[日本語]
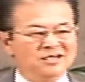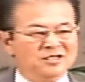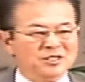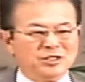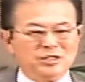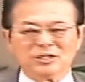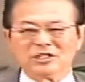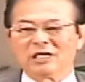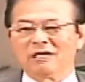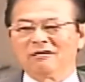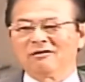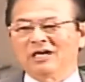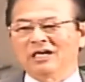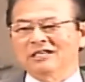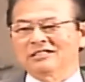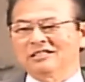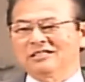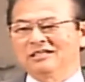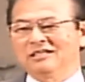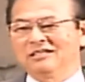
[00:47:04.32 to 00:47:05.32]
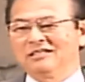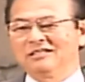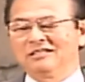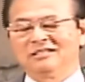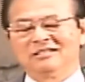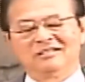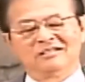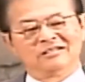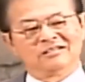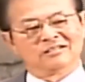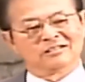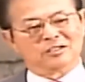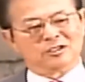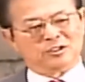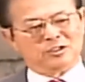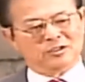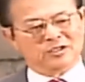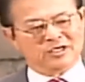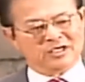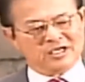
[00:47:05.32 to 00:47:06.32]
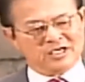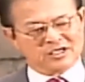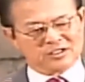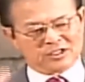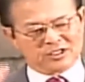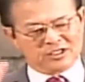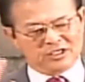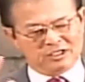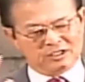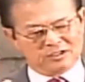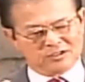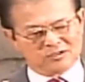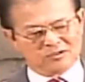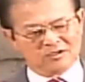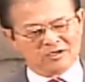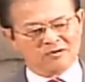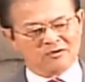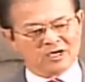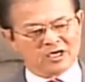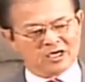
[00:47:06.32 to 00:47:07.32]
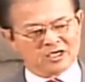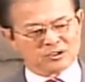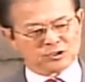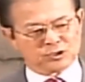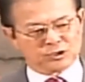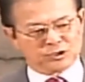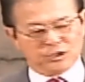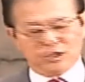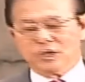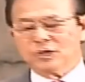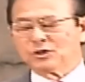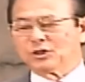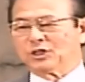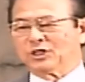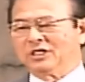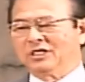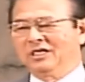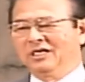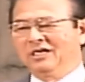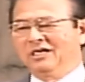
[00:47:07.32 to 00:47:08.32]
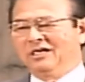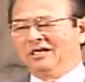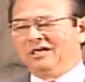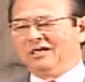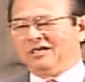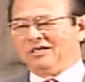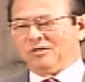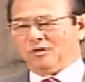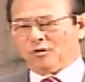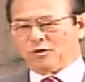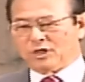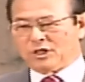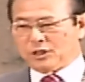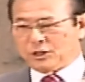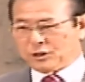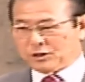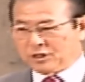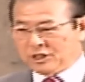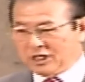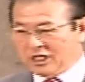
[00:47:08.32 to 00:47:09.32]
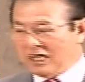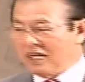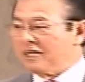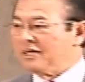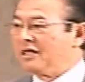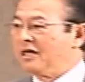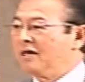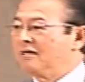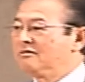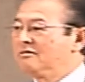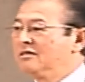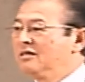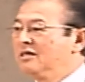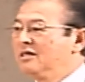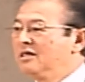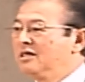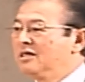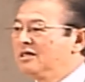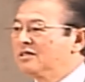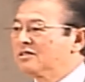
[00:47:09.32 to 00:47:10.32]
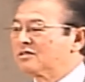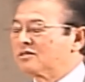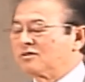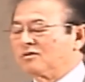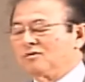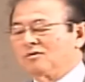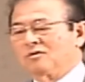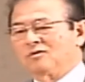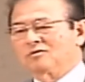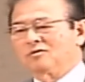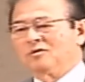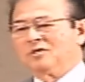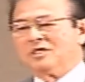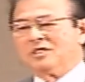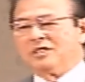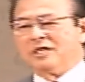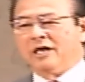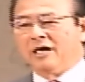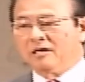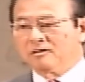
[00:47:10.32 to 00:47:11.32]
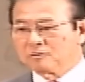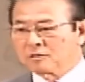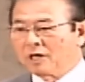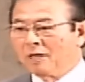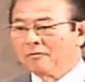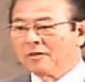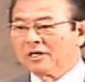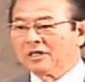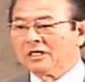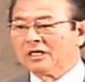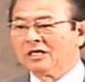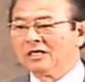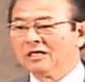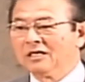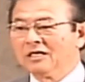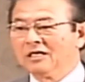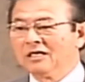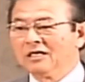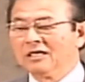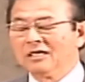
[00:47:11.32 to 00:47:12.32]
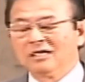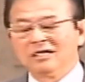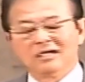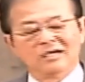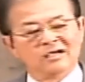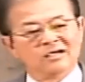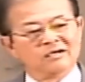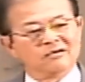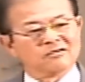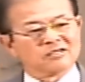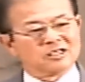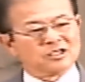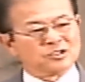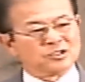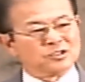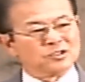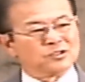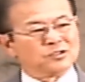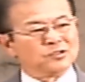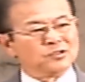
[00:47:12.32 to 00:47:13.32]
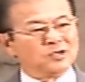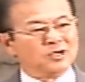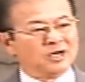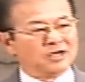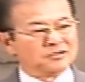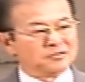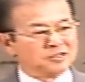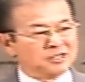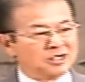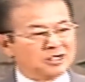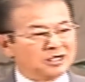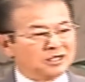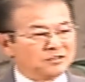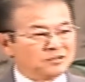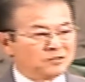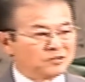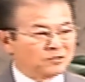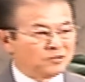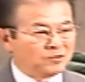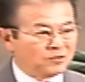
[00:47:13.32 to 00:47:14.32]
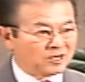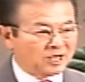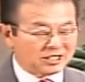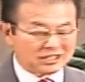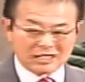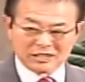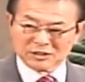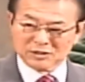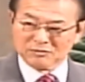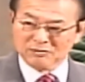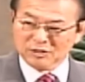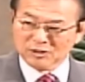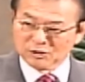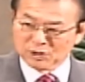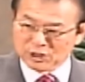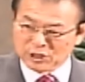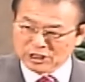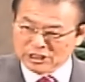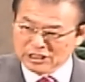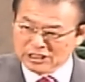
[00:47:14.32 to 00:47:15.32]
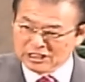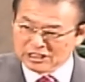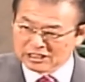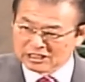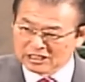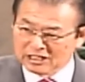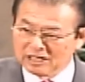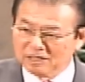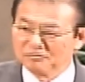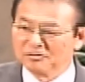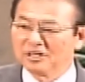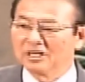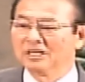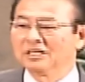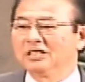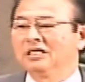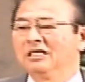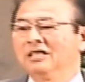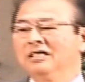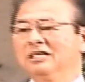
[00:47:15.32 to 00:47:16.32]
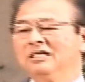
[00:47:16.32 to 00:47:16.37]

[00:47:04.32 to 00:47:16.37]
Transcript: 理由が分かった。私はイエス・キリストが我が救い主、良き羊飼いである。そのことに出会うために、私はこのアフリカのこの片隅の小さな村に